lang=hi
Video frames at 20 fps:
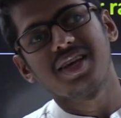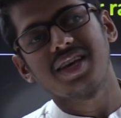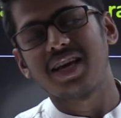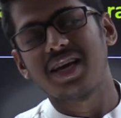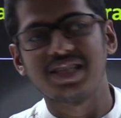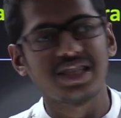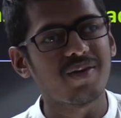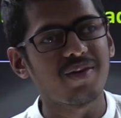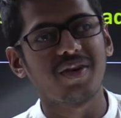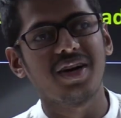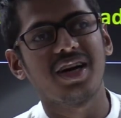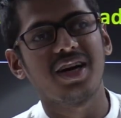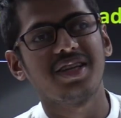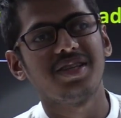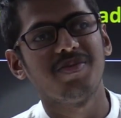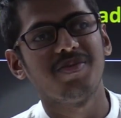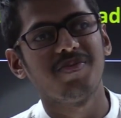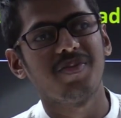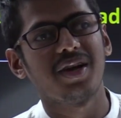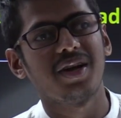कैसा फंडा
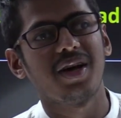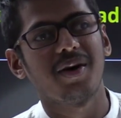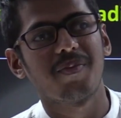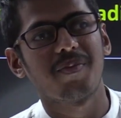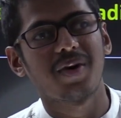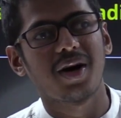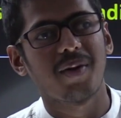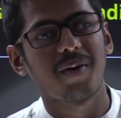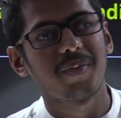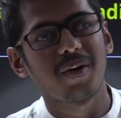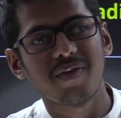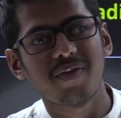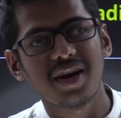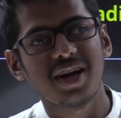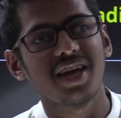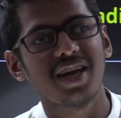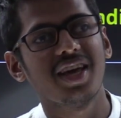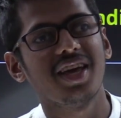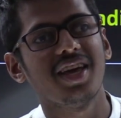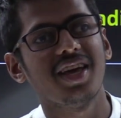सिंपल है अपना अपना
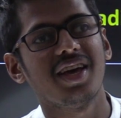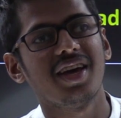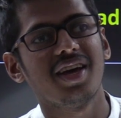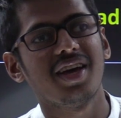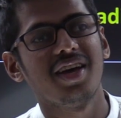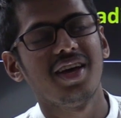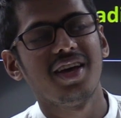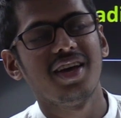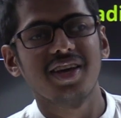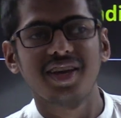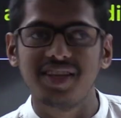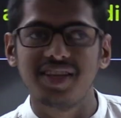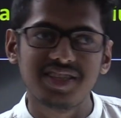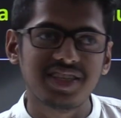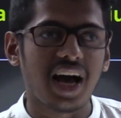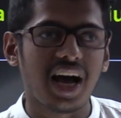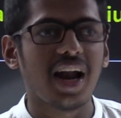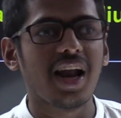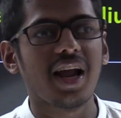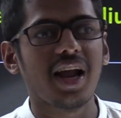फंडा यही है कि
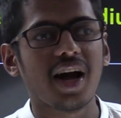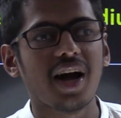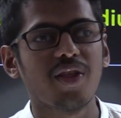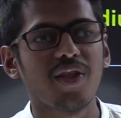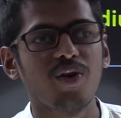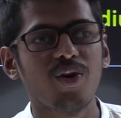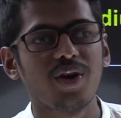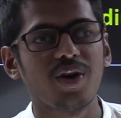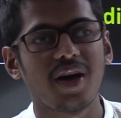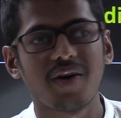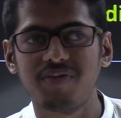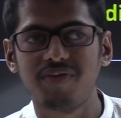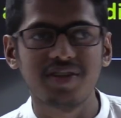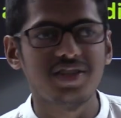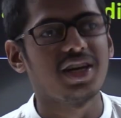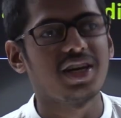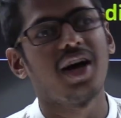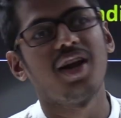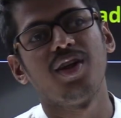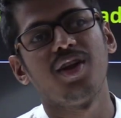जान लगा दो या फिर
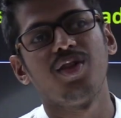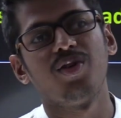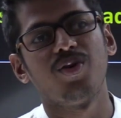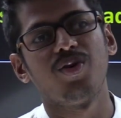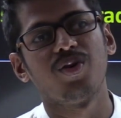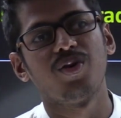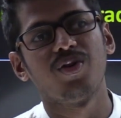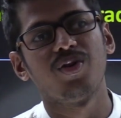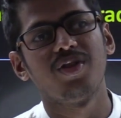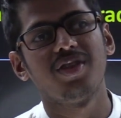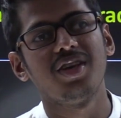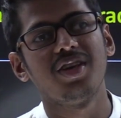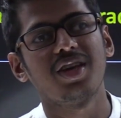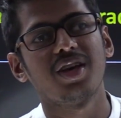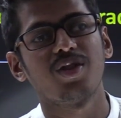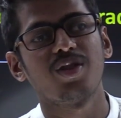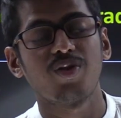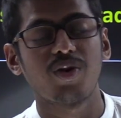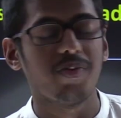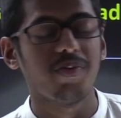जाने दो ठीक
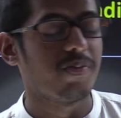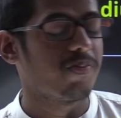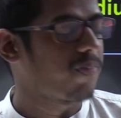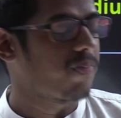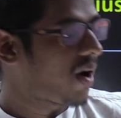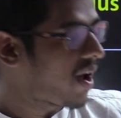है तो अभी